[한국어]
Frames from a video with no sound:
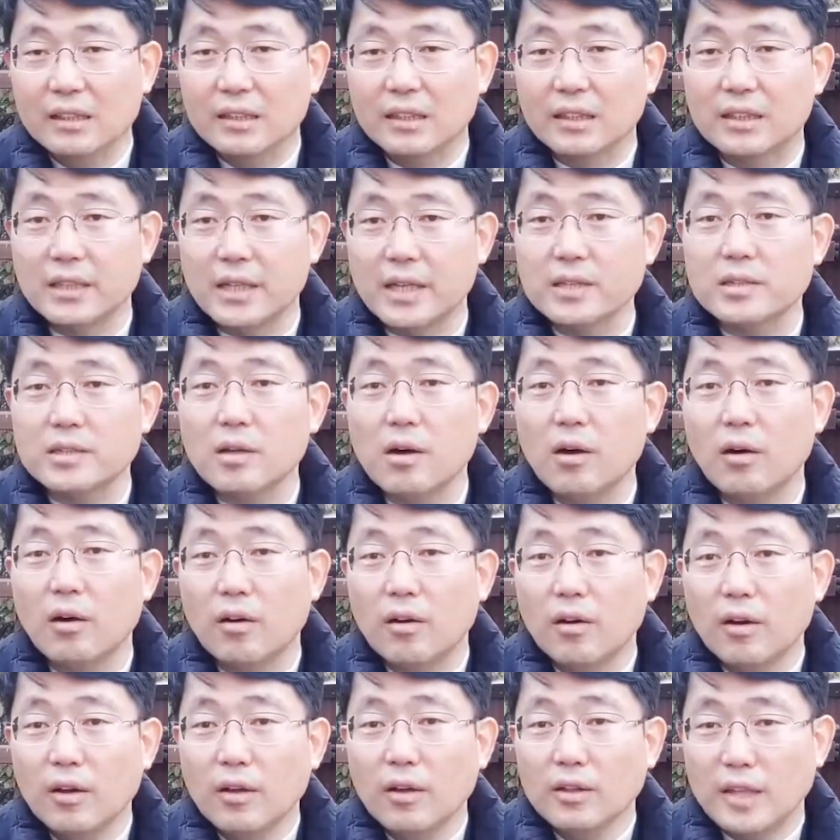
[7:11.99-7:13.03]
예, 그래서
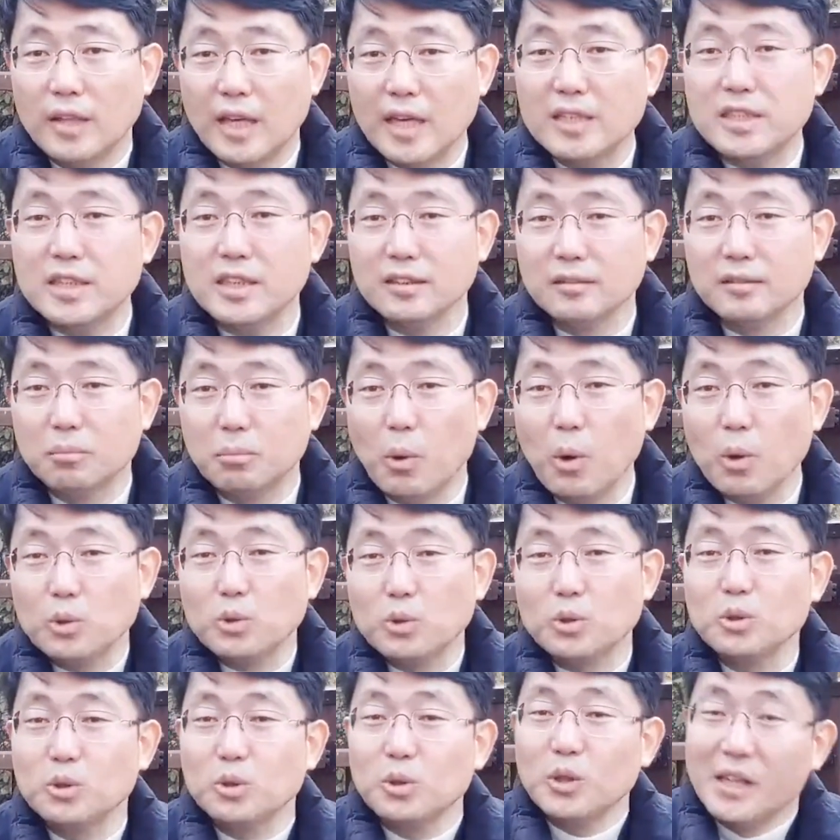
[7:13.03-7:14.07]
대신
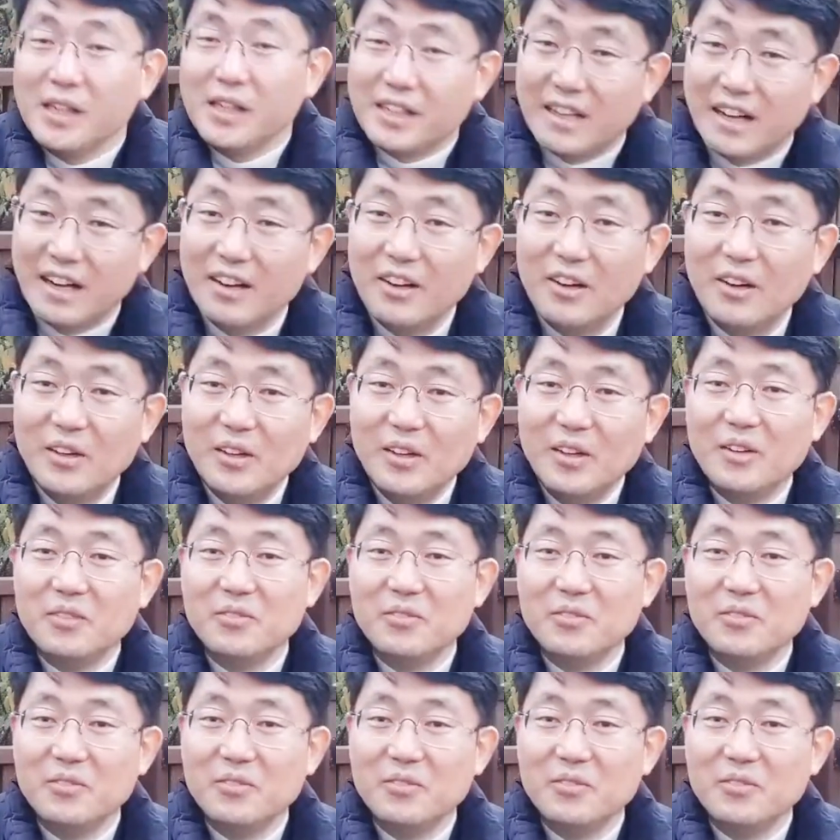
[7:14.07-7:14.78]
복수일까요?